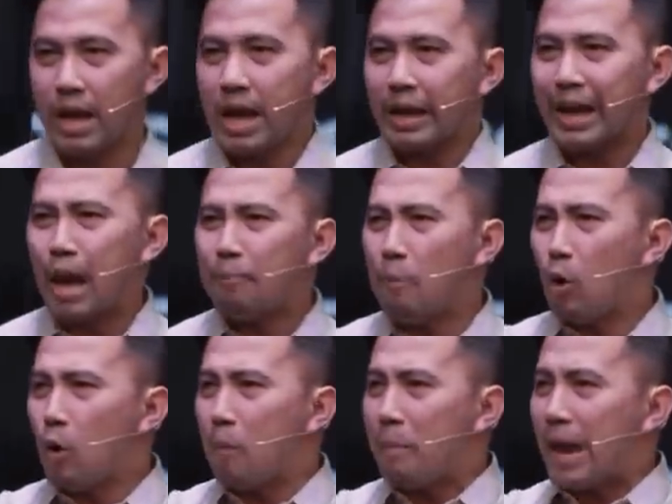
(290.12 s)
Kaya po
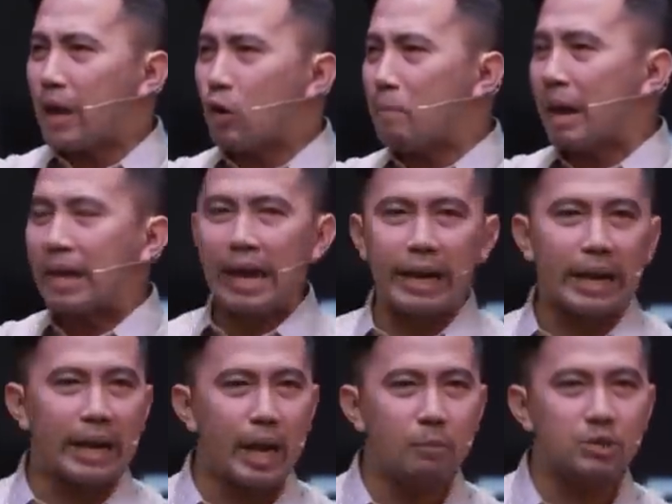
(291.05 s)
kung merong
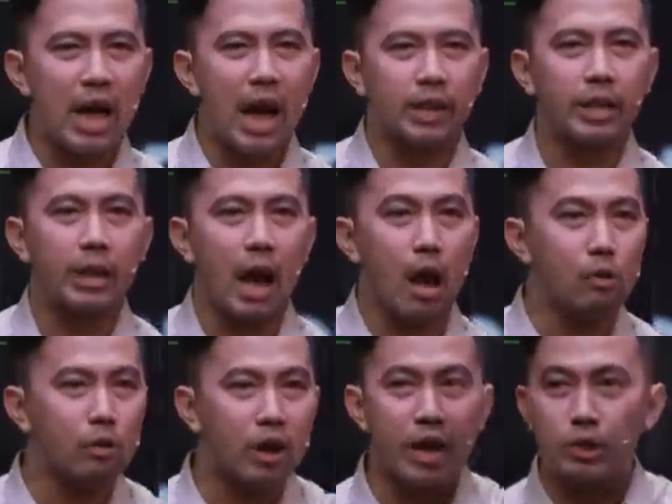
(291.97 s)
magke-claim sa atin na
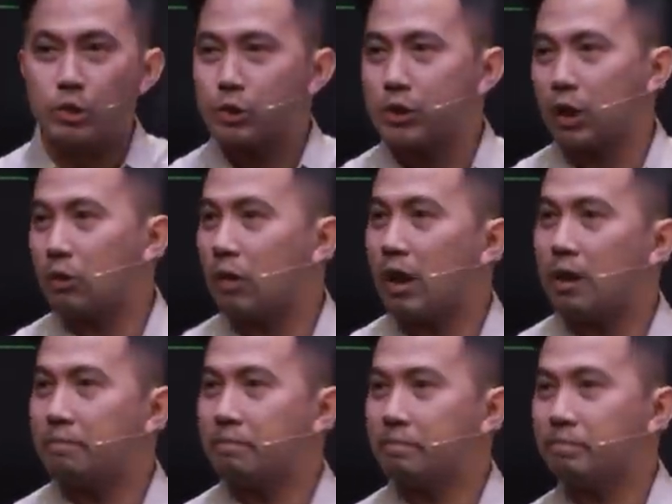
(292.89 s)
ako righteous ako ah.
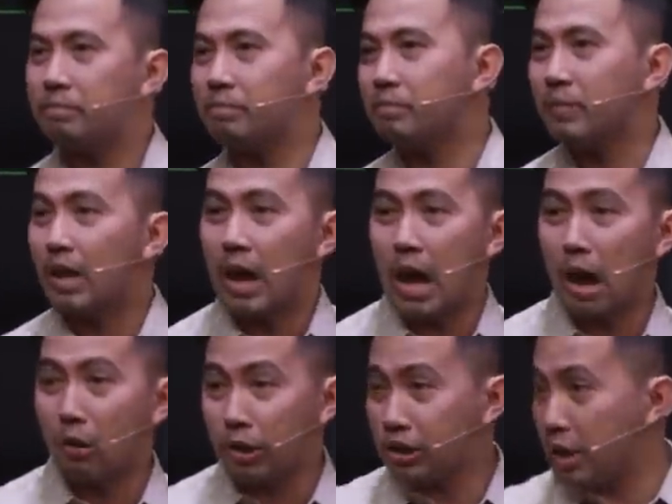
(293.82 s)

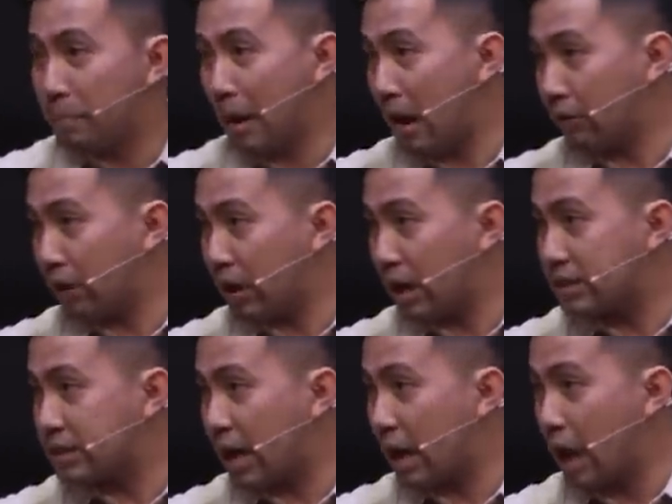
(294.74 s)
Ako hindi pa ako
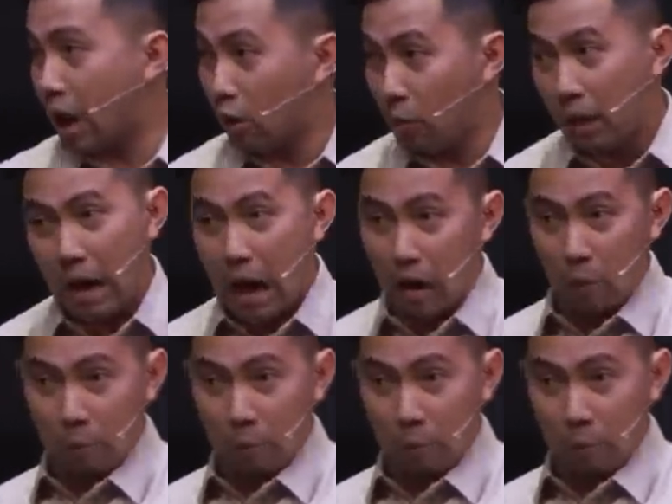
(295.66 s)
nagkasala. Ako wala akong